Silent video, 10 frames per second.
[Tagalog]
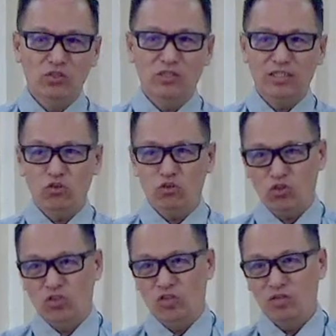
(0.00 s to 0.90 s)
na
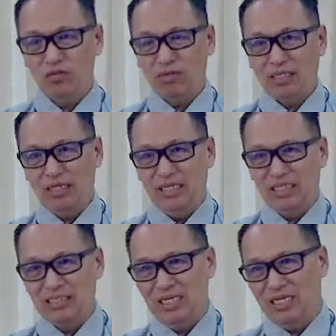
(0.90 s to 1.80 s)
totoo, mahilig
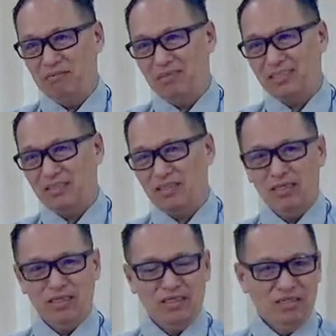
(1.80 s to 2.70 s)
silang mag,
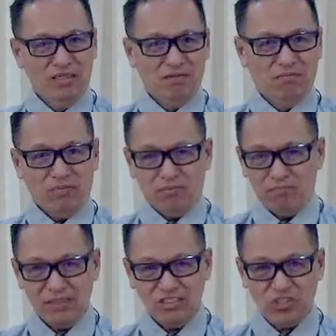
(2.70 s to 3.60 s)

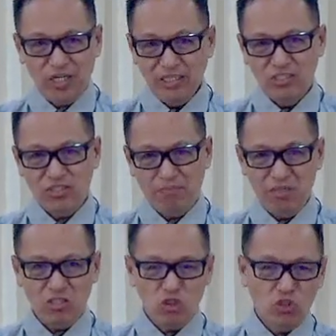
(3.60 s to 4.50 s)
mag-change sa
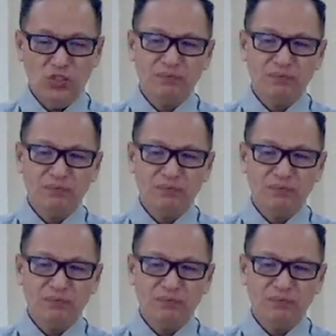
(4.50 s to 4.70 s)
picture.